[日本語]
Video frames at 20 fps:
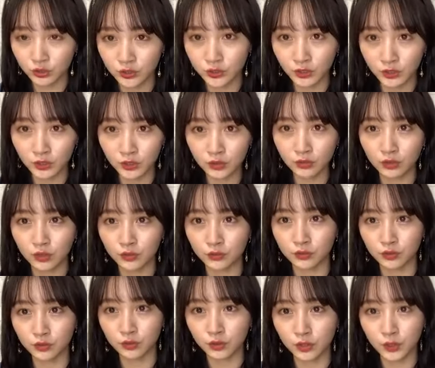位7位ぐらい
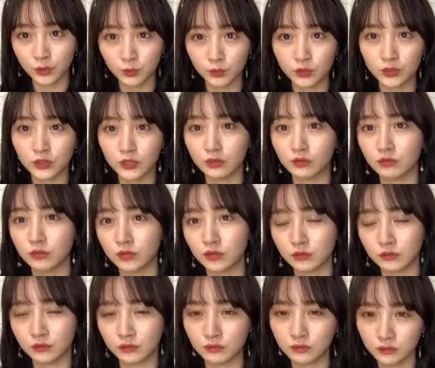をずっとキープしてるっ
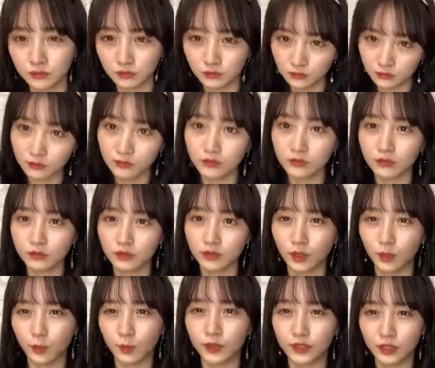ていう
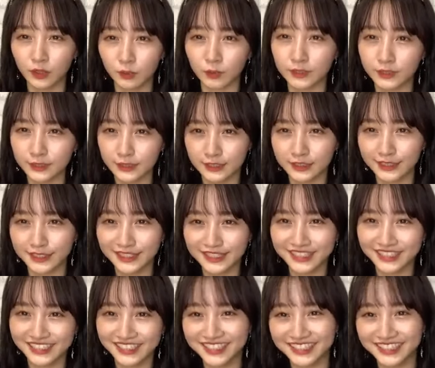頑張ってます